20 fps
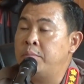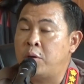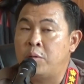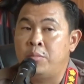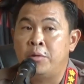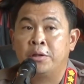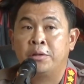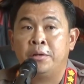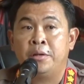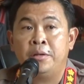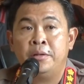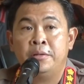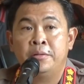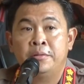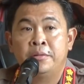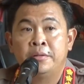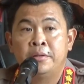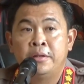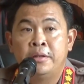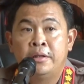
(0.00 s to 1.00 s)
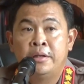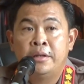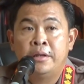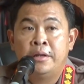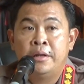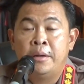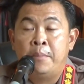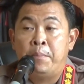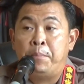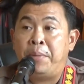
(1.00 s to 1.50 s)
promotor,
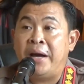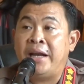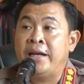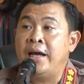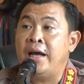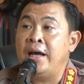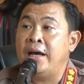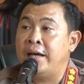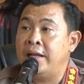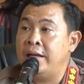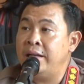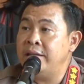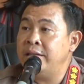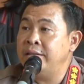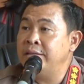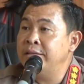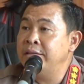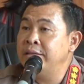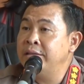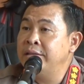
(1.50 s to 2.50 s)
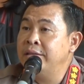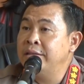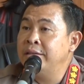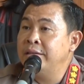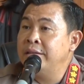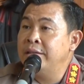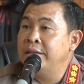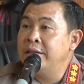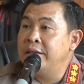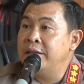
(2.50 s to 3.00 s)
padahal
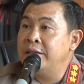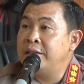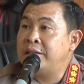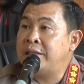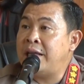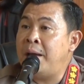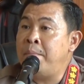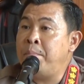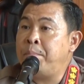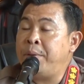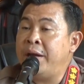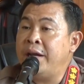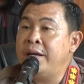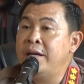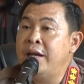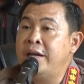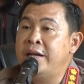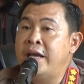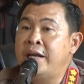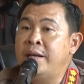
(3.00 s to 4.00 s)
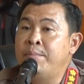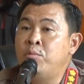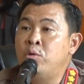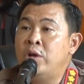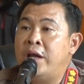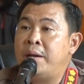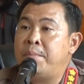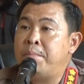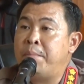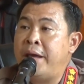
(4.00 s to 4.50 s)
sampai dari
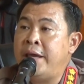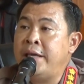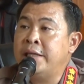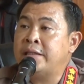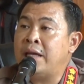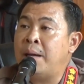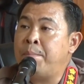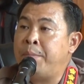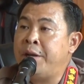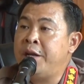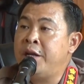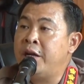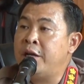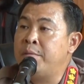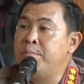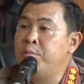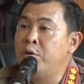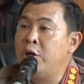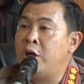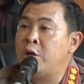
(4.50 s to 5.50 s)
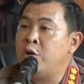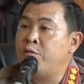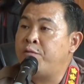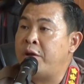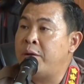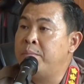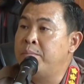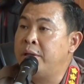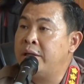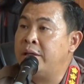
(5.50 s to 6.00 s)
bulan Mei sampai dengan bulan
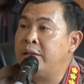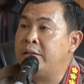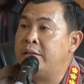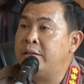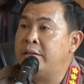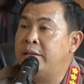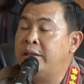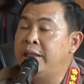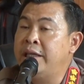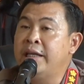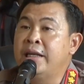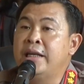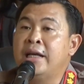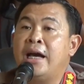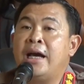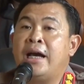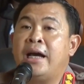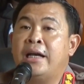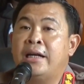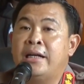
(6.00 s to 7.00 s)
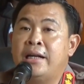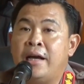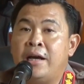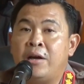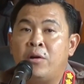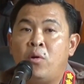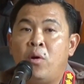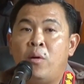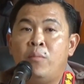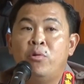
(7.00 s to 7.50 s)
November tidak
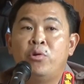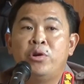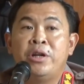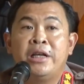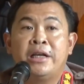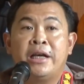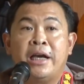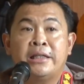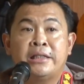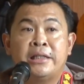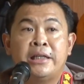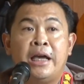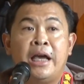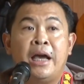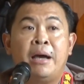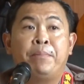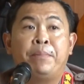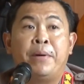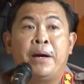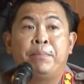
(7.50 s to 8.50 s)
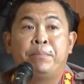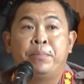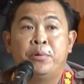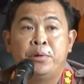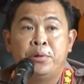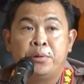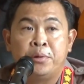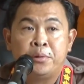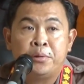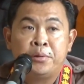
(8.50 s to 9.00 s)
ada komunikasi
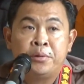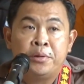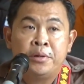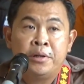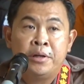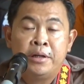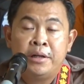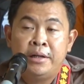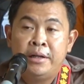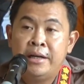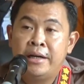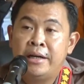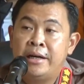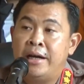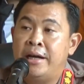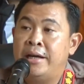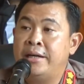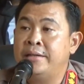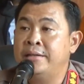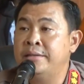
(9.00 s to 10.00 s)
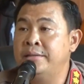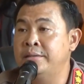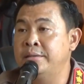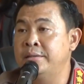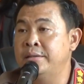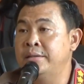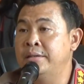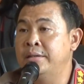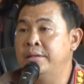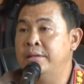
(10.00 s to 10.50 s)
apapun dengan
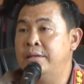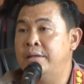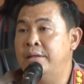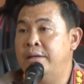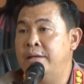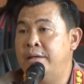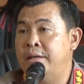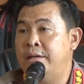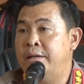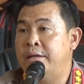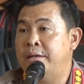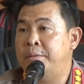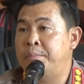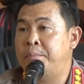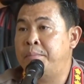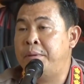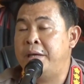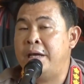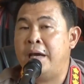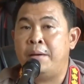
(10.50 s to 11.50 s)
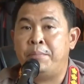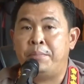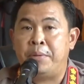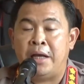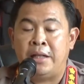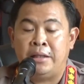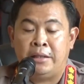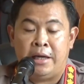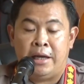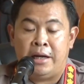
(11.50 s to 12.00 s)
pihak
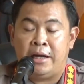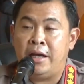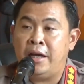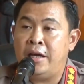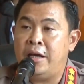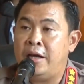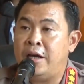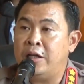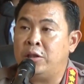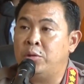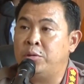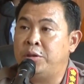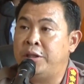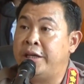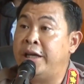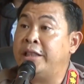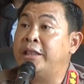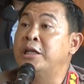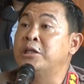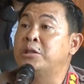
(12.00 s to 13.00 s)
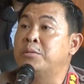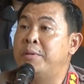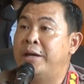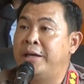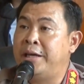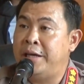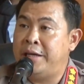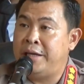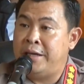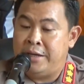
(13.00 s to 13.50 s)
perantara atau tiket dan
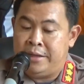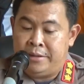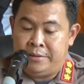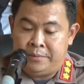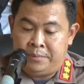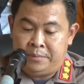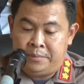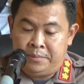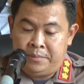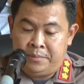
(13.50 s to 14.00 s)
sebagainya